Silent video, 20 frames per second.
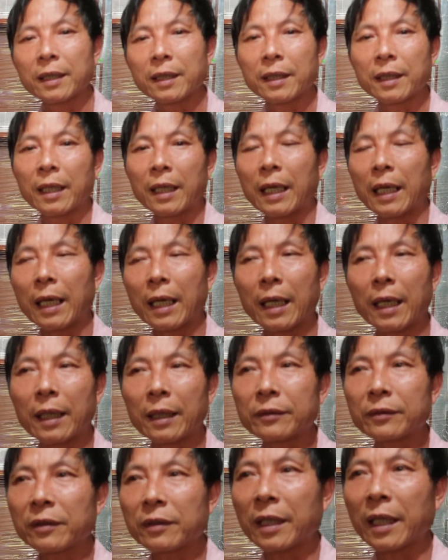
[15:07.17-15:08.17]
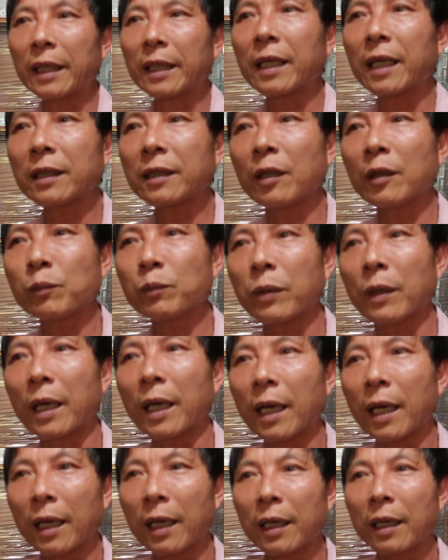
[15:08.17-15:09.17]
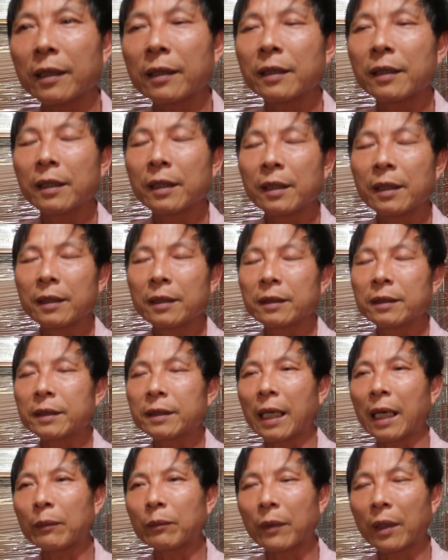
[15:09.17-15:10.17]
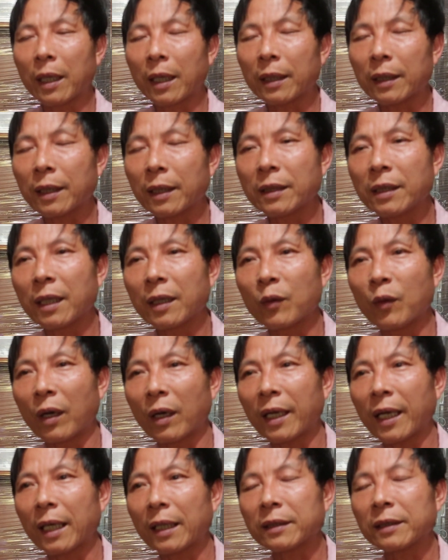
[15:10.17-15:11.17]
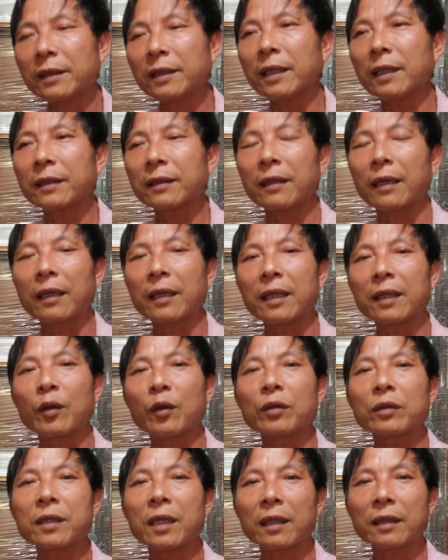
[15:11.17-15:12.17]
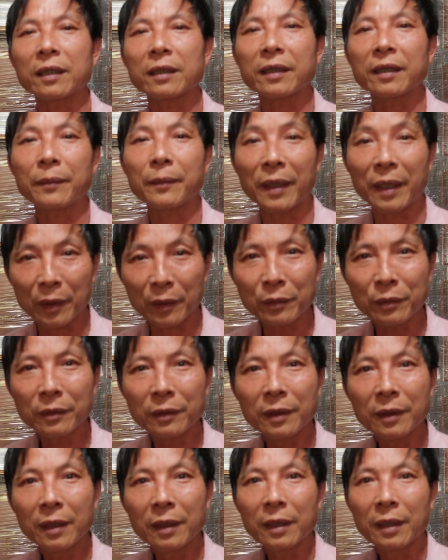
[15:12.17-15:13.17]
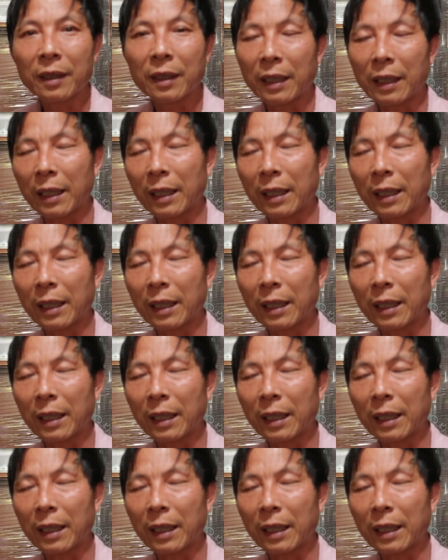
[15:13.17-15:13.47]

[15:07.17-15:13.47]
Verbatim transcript: dạ à, trước khi kết thúc uh, xong uh, cái giai đoạn uh, thứ nhất đã lên khổ sắc và tìm hiểu dạ.